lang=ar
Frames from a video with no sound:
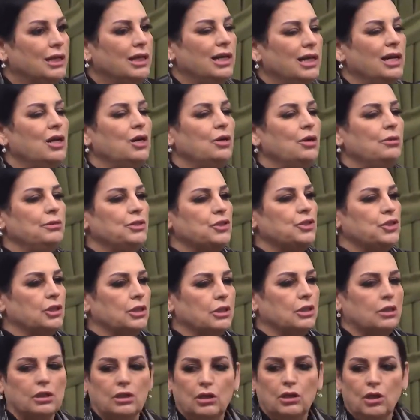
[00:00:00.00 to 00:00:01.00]
لا وش
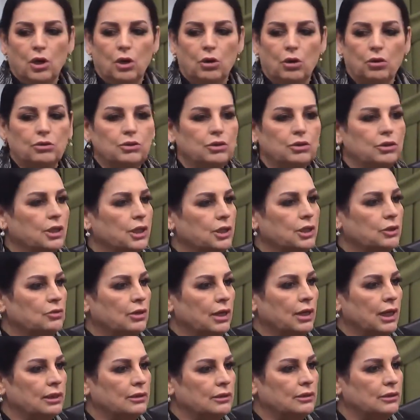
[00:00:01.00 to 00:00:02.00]
هيك ويقعدوا
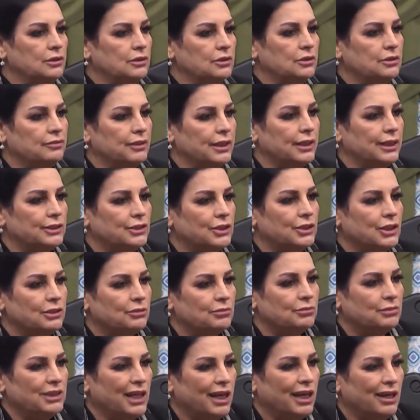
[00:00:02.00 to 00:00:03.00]
عادي يديروا في حاجات
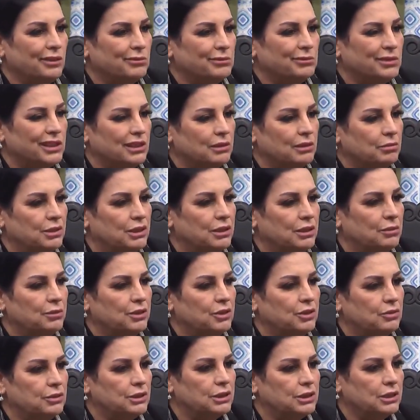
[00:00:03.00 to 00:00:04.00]
نتاعهم هيك من
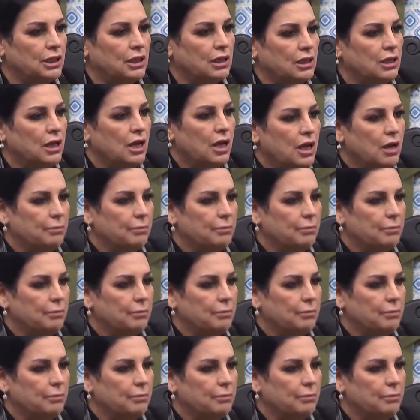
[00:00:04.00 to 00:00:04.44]
اليمين ويسار